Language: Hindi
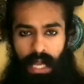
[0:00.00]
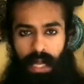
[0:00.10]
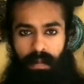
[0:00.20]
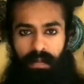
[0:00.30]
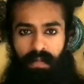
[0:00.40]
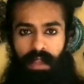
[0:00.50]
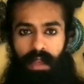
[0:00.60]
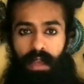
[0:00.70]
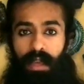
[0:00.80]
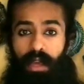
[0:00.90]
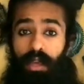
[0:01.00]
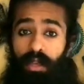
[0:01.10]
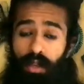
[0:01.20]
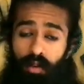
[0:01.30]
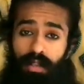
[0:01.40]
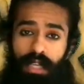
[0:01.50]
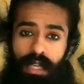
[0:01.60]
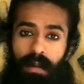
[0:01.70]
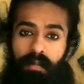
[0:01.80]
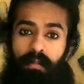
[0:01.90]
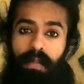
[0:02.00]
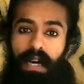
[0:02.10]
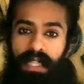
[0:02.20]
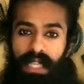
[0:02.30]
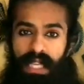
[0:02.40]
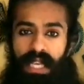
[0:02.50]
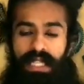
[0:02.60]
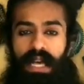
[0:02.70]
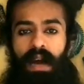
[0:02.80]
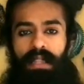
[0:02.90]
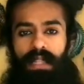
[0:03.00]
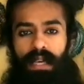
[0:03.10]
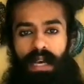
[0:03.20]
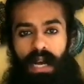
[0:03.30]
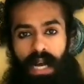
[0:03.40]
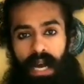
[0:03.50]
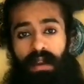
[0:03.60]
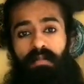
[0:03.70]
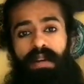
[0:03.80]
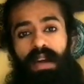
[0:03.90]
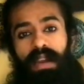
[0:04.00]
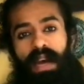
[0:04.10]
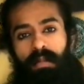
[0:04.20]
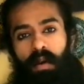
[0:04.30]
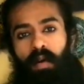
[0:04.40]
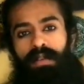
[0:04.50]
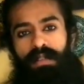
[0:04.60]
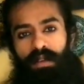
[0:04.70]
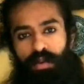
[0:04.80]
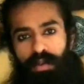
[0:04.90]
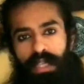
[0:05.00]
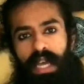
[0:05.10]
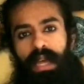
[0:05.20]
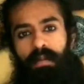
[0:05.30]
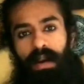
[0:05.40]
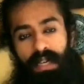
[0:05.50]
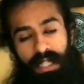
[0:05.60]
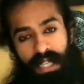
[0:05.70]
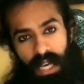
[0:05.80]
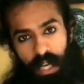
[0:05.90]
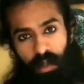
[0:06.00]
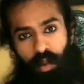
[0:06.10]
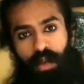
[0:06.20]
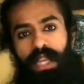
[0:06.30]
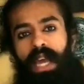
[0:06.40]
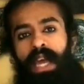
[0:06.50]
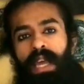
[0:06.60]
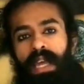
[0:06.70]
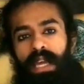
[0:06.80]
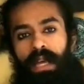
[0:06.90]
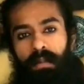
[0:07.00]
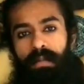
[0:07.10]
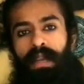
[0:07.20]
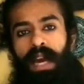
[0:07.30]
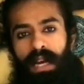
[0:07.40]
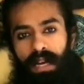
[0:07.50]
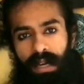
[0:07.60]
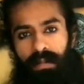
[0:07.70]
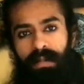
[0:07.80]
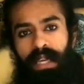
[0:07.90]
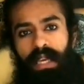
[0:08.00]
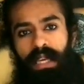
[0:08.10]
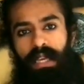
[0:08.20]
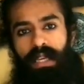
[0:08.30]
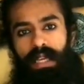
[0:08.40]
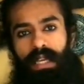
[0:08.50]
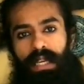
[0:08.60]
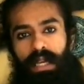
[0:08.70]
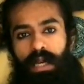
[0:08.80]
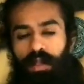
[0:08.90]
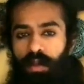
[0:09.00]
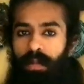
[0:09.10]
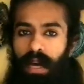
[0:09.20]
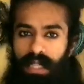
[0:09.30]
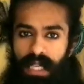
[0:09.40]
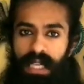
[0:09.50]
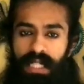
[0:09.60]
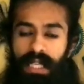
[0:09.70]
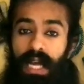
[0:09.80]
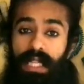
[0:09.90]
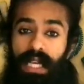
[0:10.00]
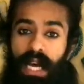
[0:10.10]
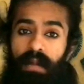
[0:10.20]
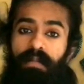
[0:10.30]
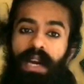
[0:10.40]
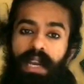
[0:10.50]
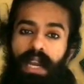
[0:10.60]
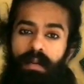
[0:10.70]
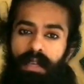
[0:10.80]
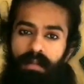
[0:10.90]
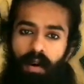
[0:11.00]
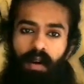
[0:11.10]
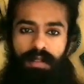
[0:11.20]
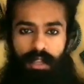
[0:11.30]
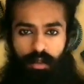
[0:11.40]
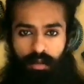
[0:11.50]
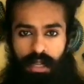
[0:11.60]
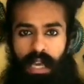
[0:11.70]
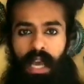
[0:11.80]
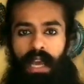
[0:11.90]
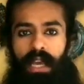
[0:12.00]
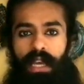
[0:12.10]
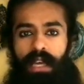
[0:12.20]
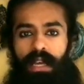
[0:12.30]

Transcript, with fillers: हैं क्योंकि भक्ति के साथ कर्म करना बहुत ज़रूरी है भक्ति अधूरी है बिना कर्म के तो भक्ति के साथ कर्म करना भी बहुत ज़रूरी है